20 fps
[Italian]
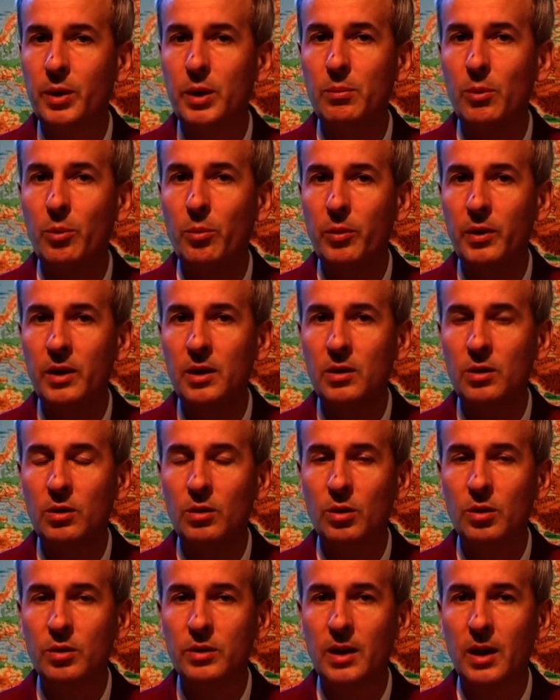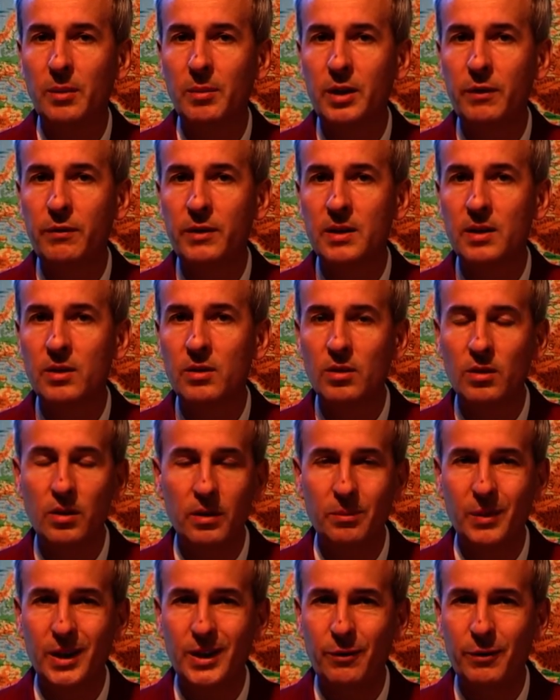primo momento della manifestazio
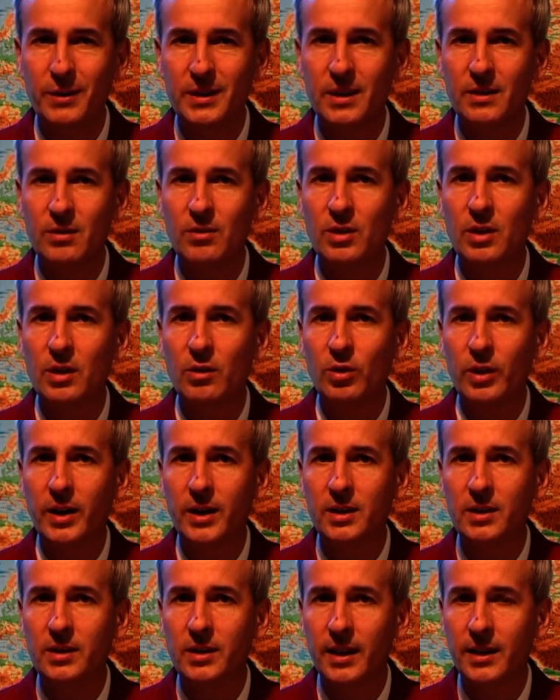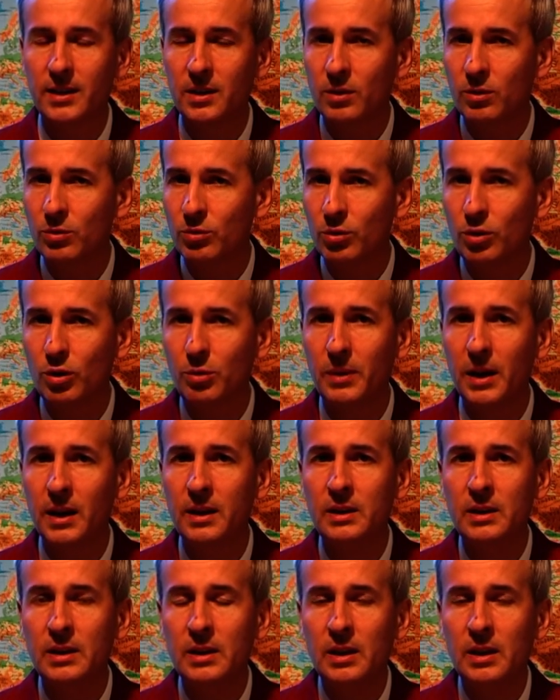manifestazione si è collegata in diretta con Roma,